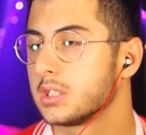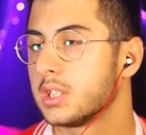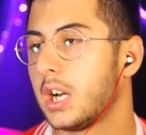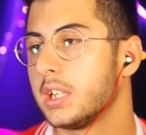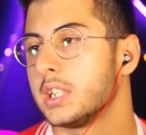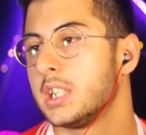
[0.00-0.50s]

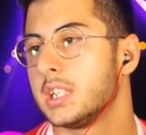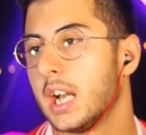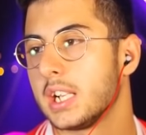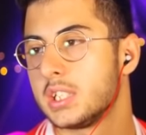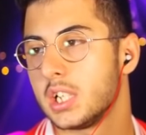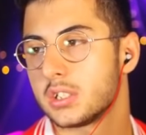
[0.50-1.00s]
Sağdaki
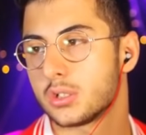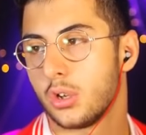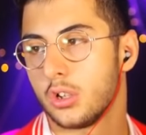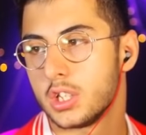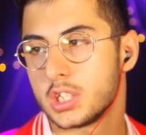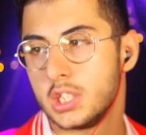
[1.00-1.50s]
gerçek
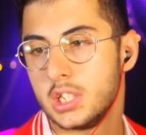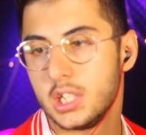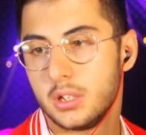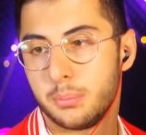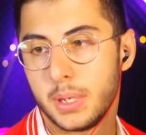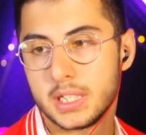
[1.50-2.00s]

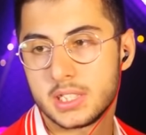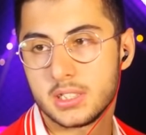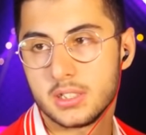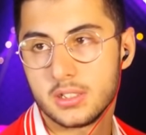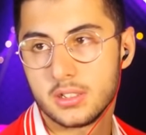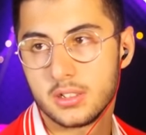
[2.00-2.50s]
soldaki
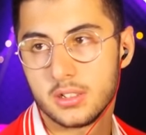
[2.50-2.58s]
passion.